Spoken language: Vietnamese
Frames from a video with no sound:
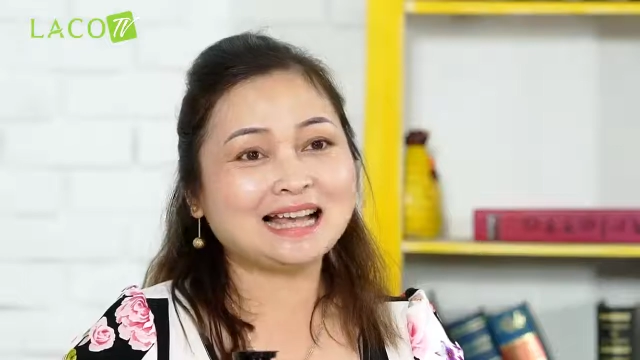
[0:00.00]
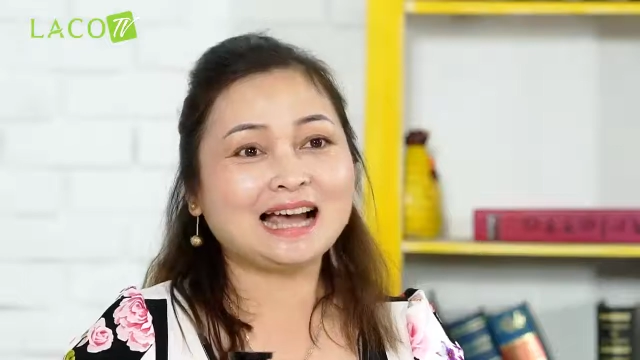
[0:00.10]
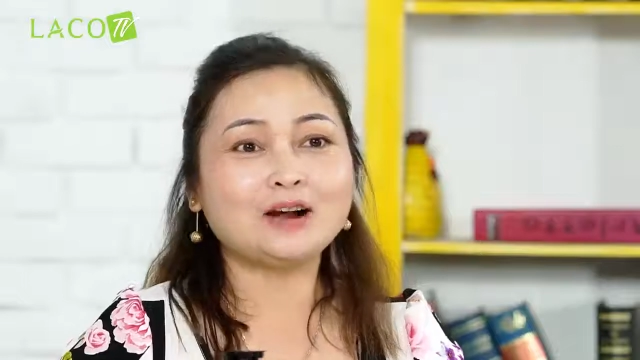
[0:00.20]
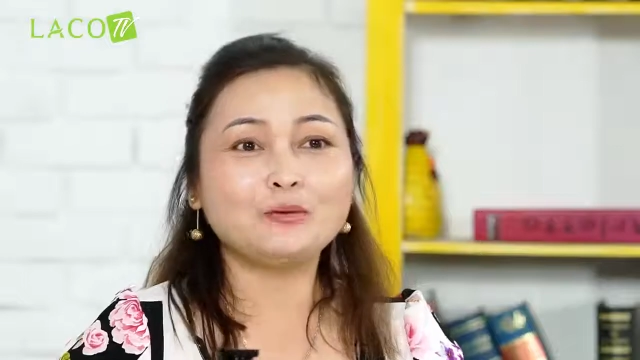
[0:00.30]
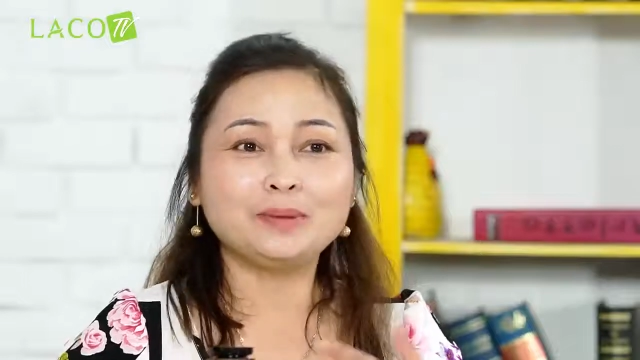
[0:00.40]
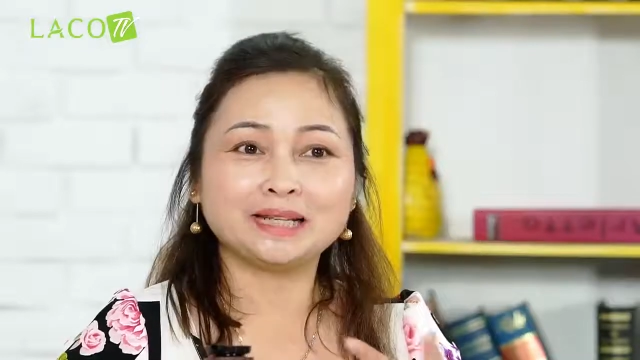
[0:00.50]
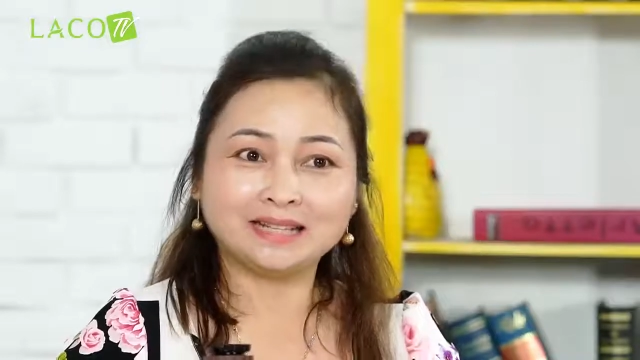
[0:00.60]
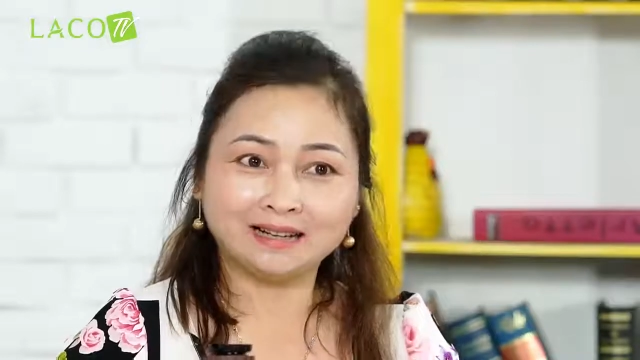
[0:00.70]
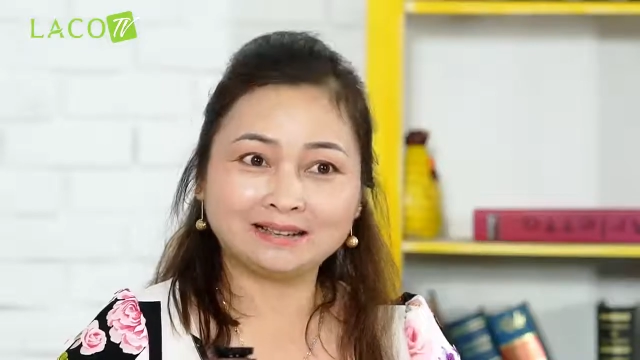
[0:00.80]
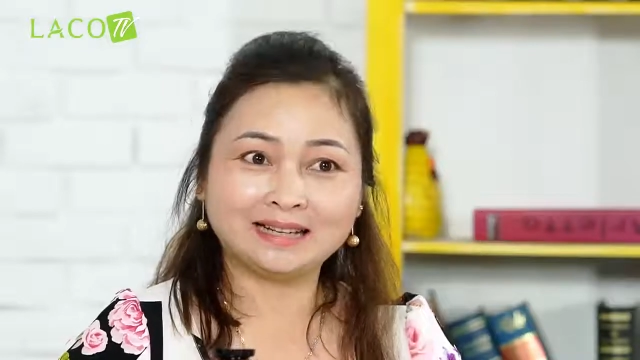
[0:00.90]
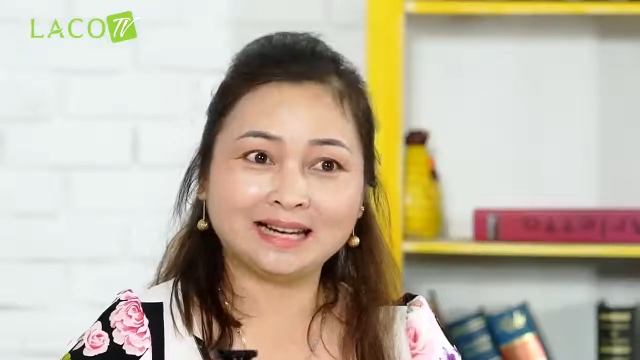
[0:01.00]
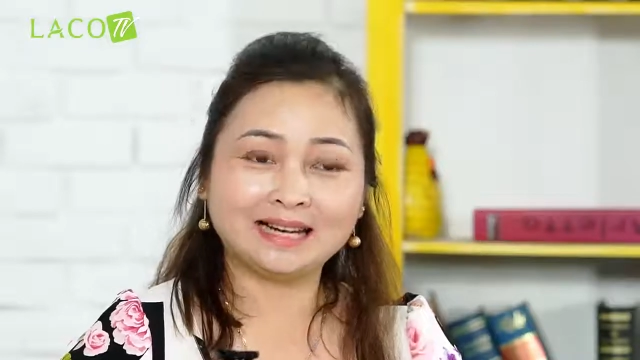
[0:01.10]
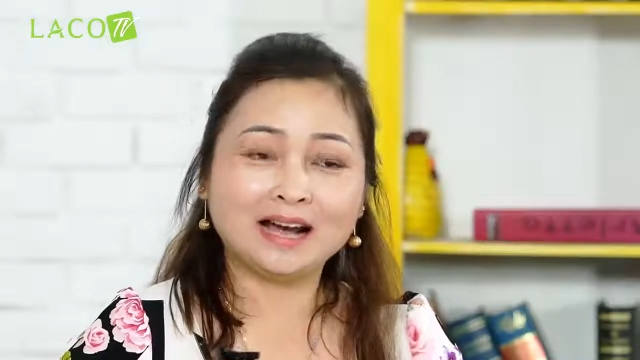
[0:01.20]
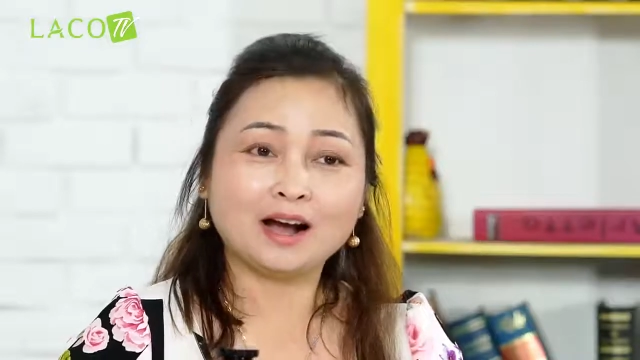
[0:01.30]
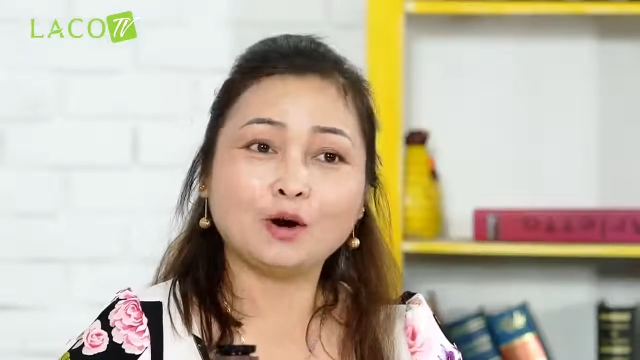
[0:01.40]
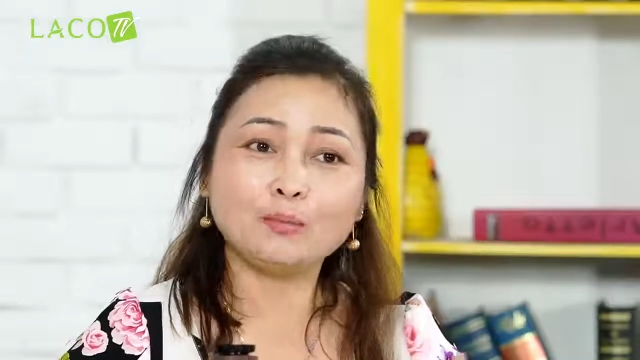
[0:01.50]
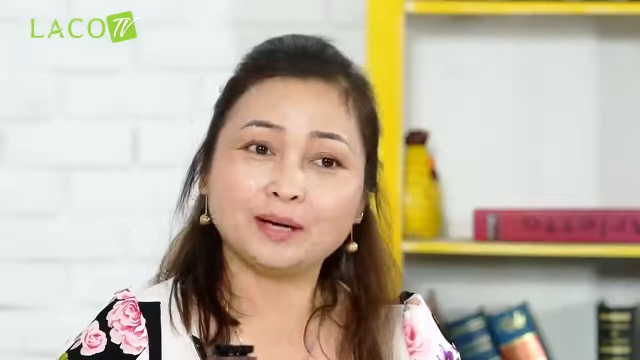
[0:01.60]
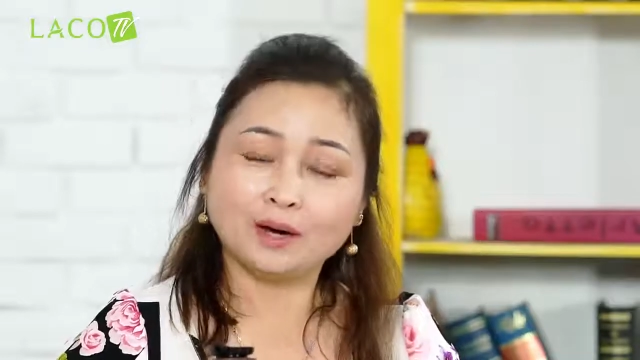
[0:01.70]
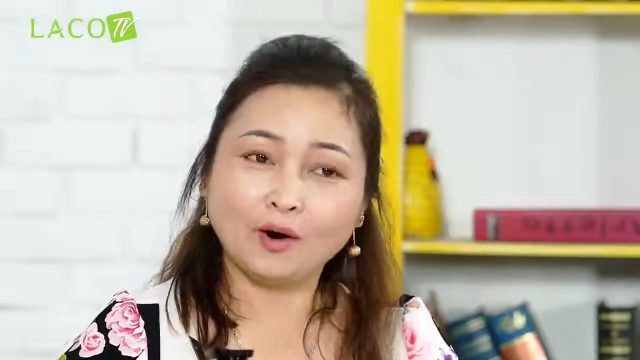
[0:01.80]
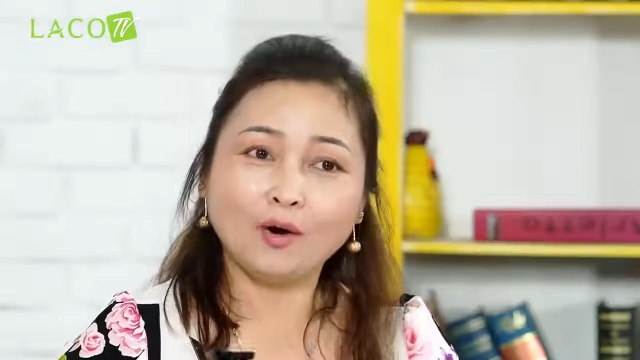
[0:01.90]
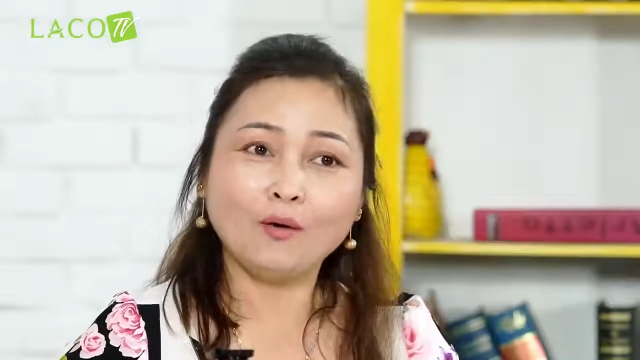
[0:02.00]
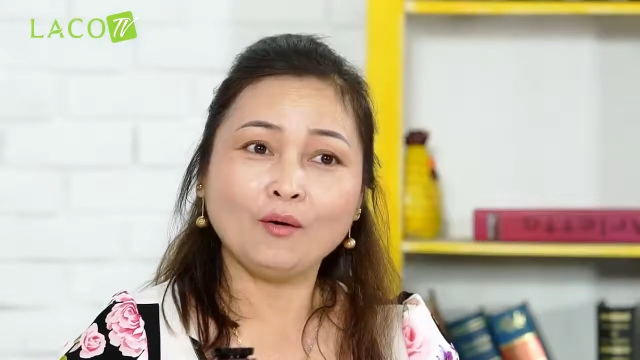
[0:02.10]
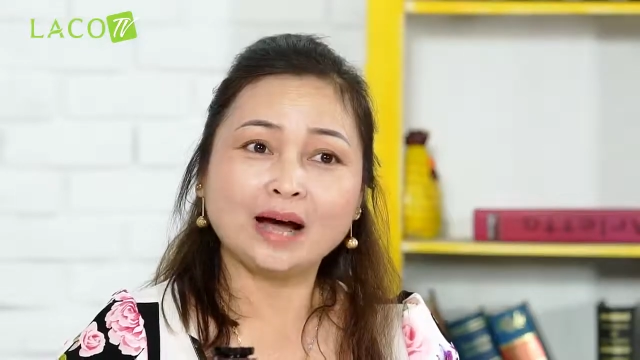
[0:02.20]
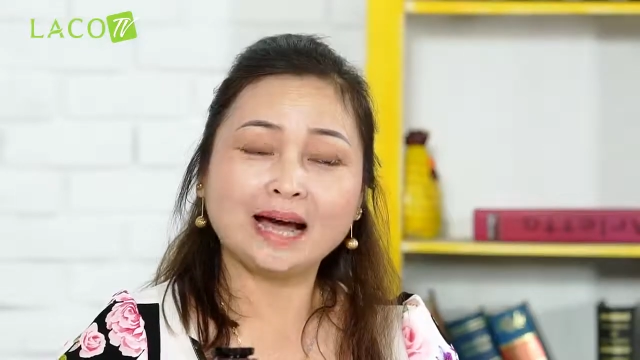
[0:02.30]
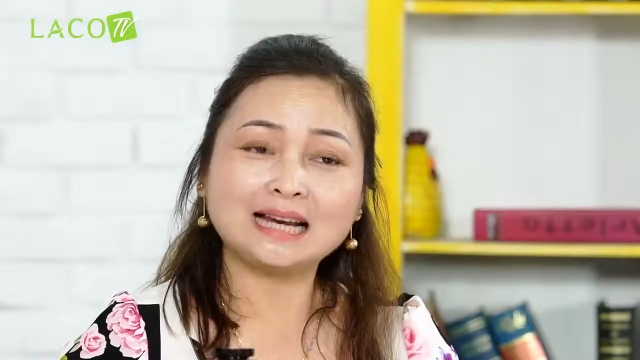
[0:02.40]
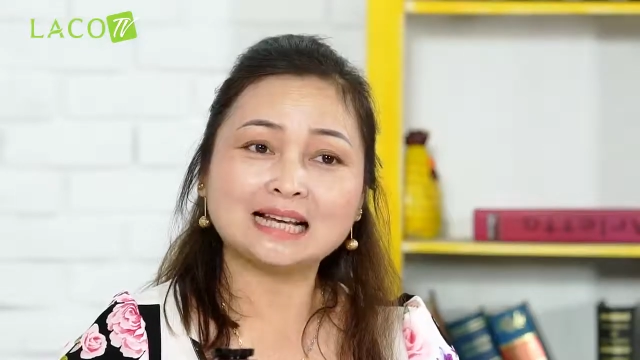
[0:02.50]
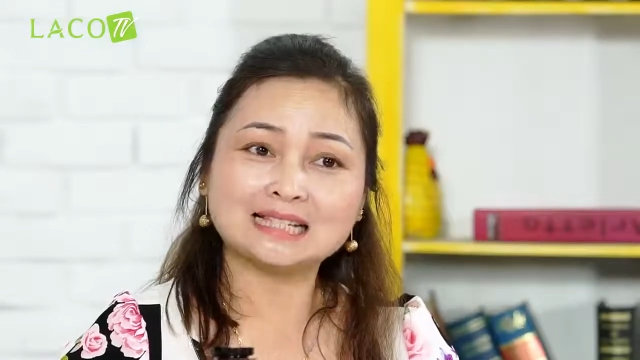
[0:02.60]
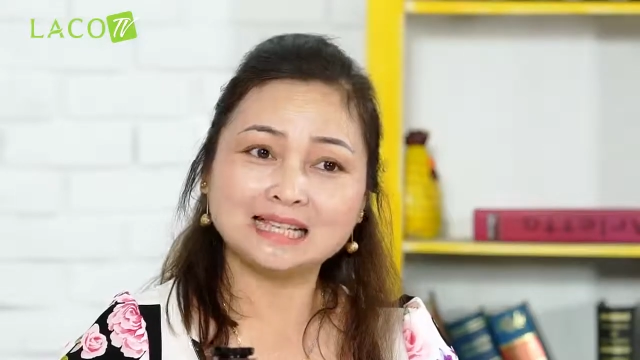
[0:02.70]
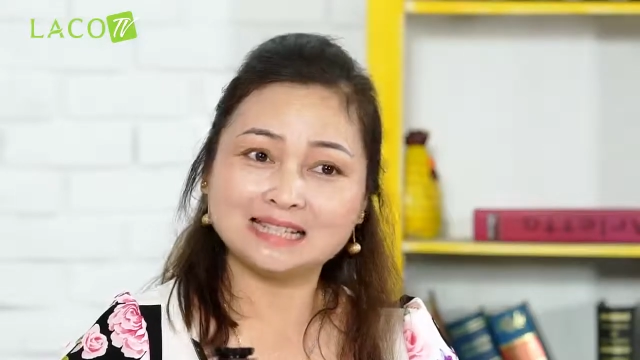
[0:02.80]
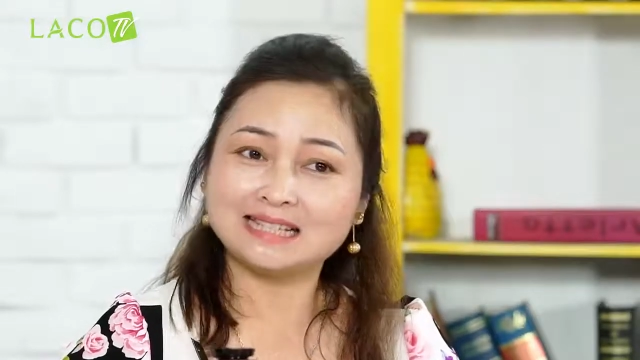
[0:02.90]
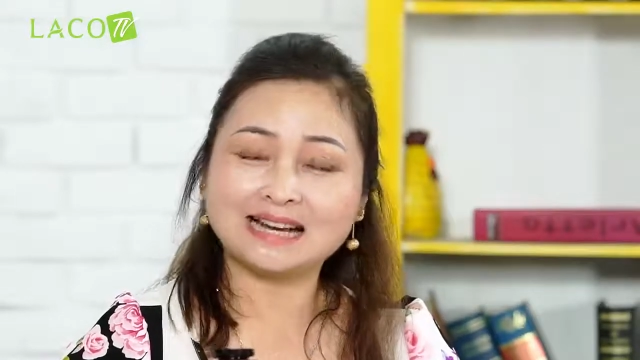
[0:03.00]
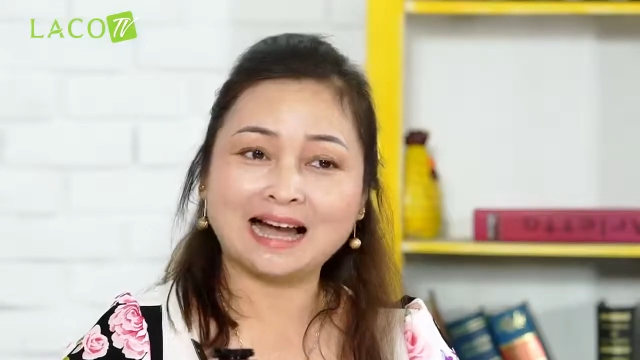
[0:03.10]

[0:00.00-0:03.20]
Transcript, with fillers: da không bị nhờn này, không bị khô hay là rít gì